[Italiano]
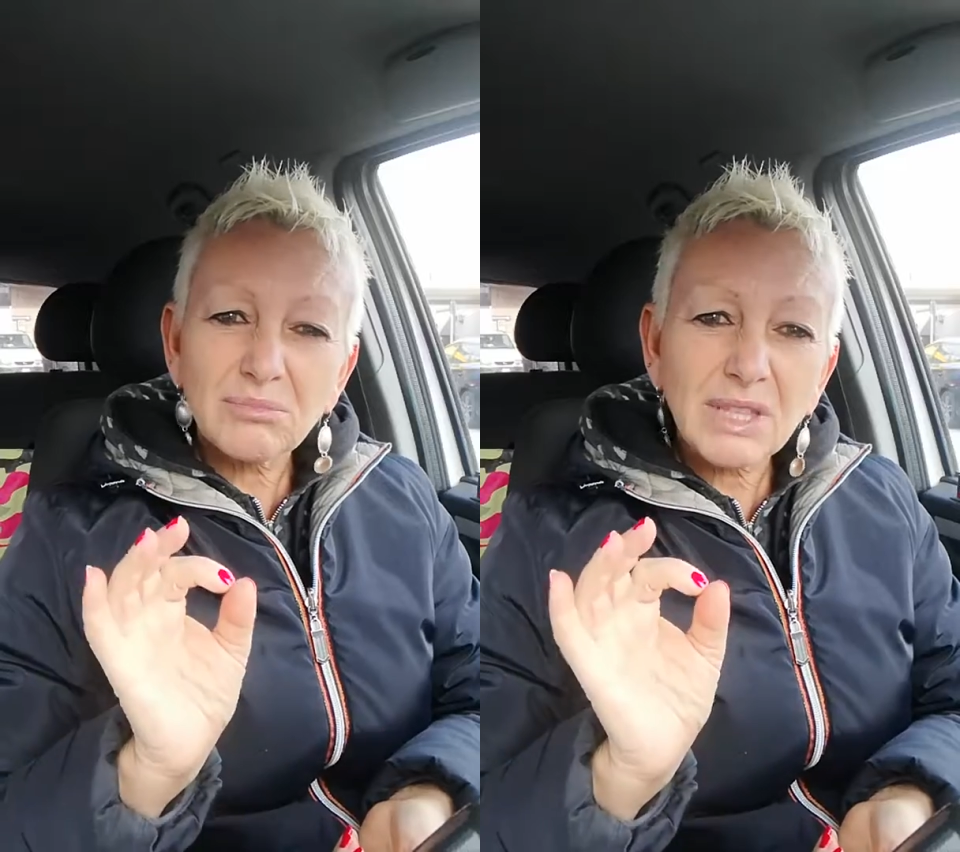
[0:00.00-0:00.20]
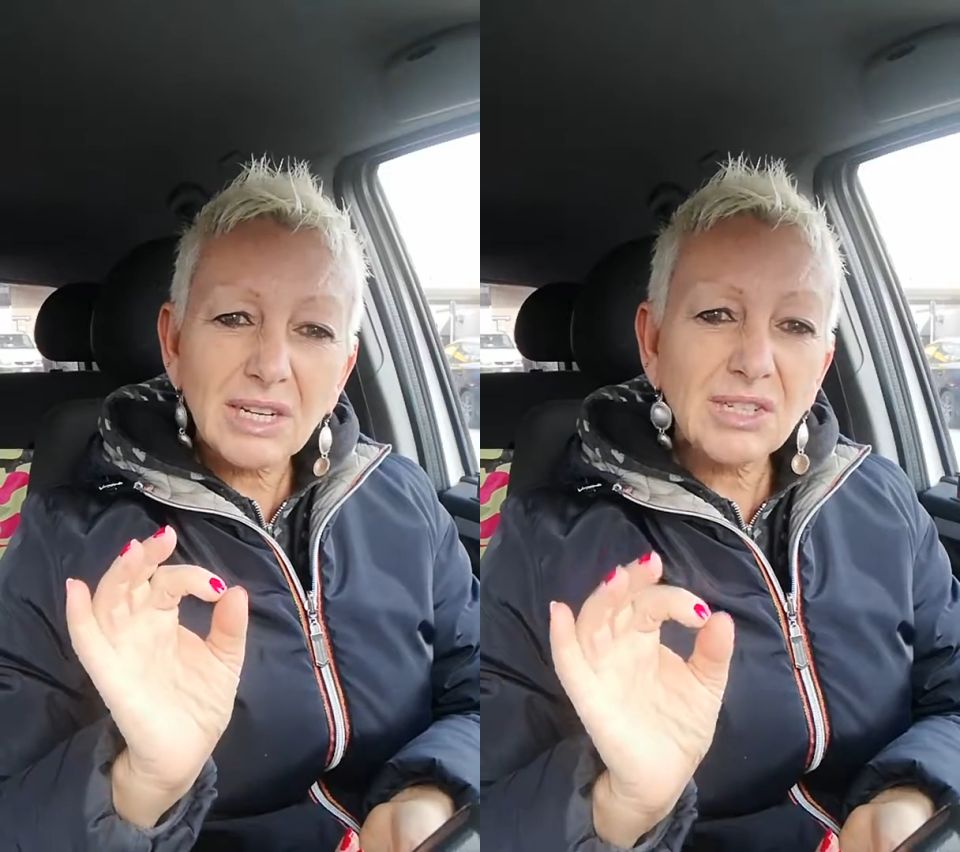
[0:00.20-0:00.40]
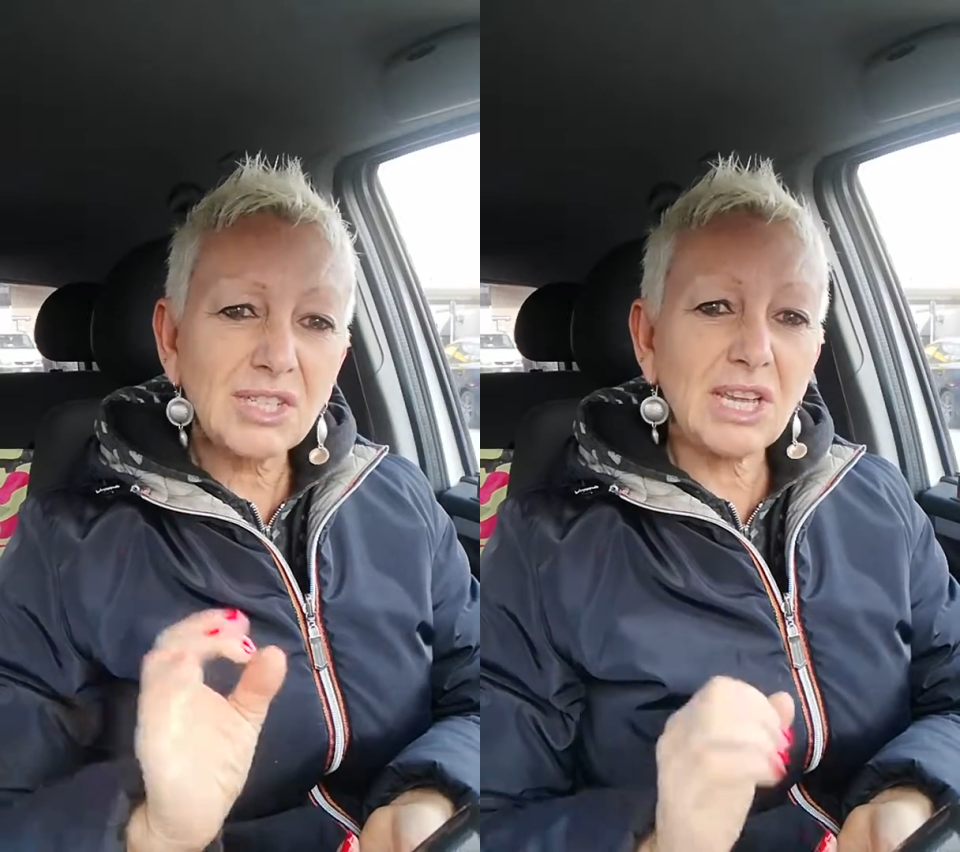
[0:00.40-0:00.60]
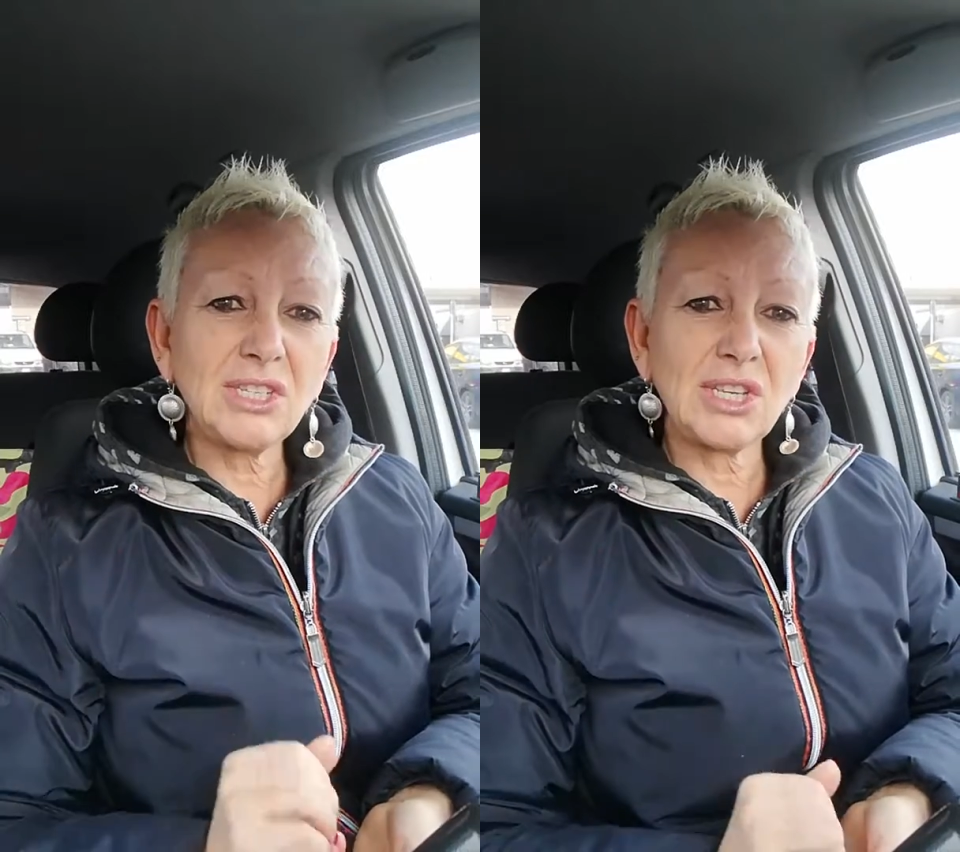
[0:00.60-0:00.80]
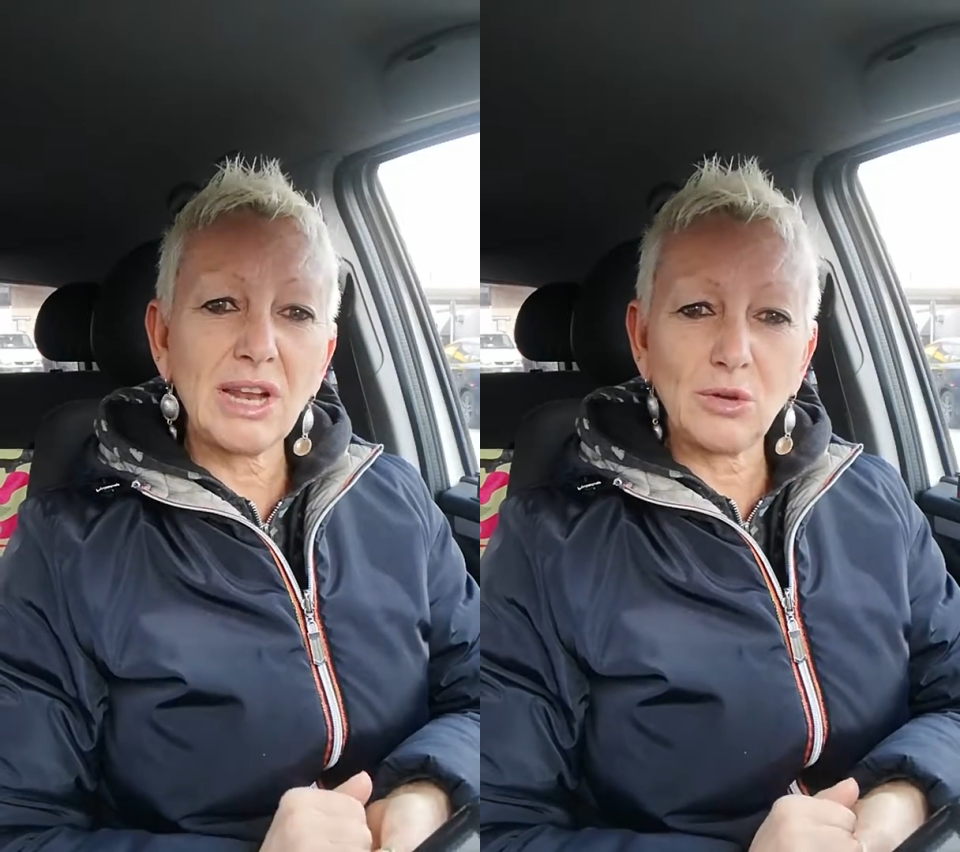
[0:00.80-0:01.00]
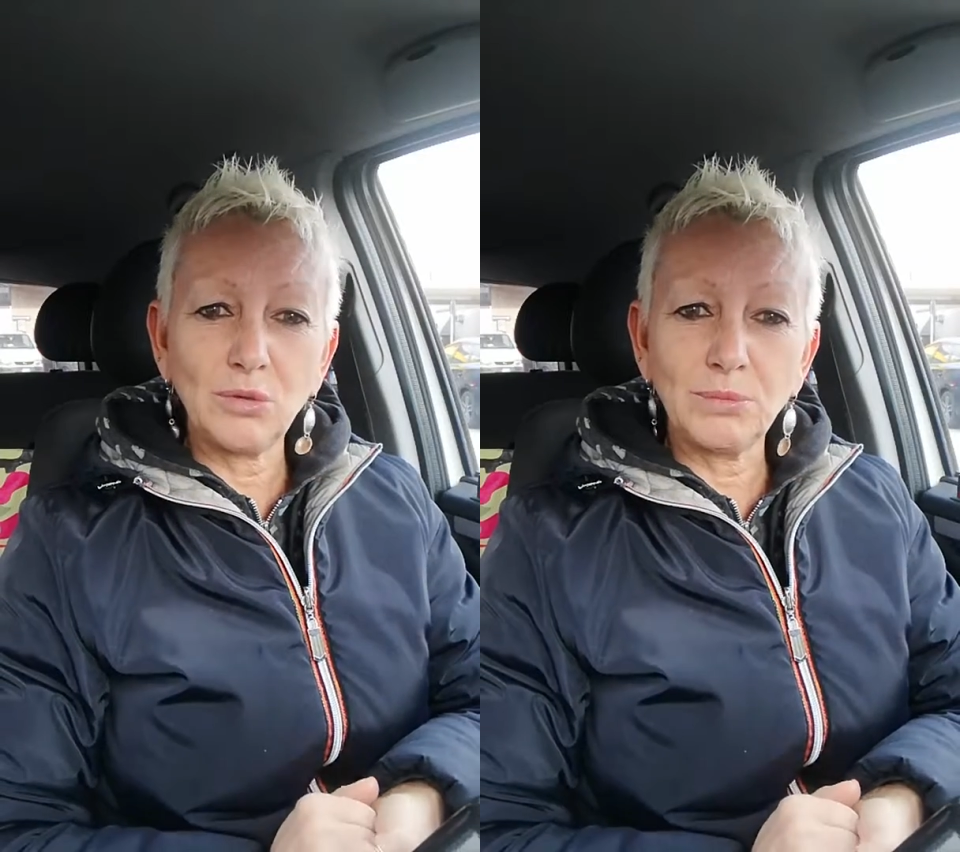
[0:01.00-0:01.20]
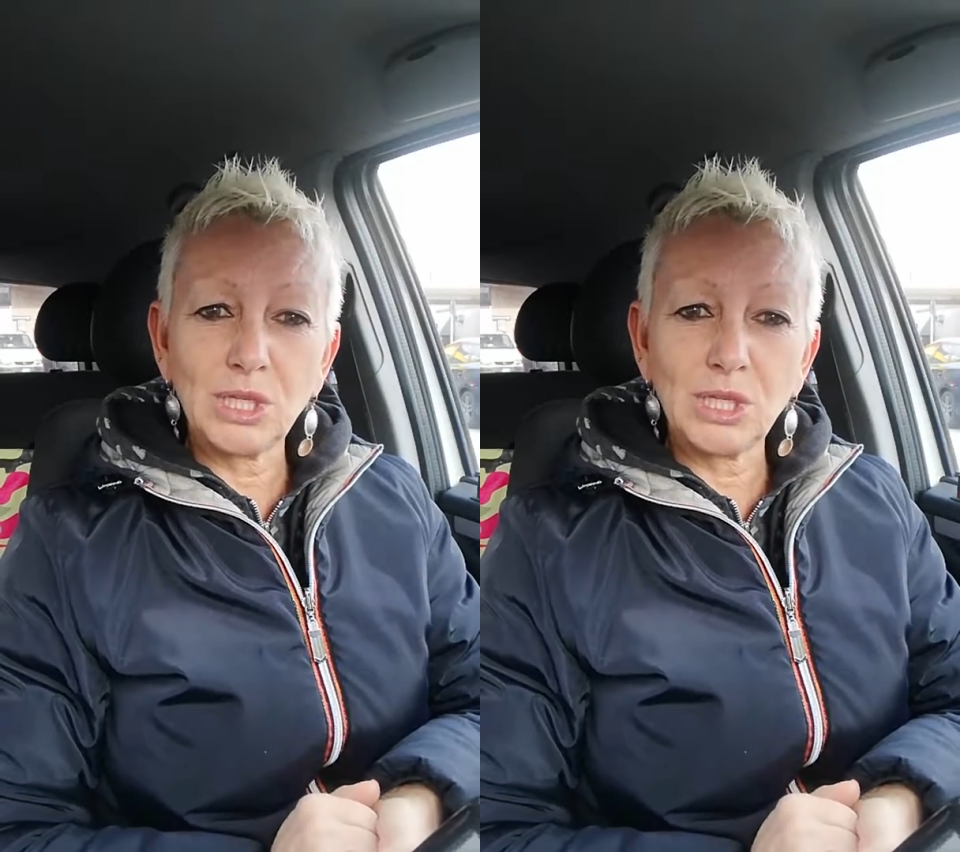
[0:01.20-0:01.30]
tal se sai come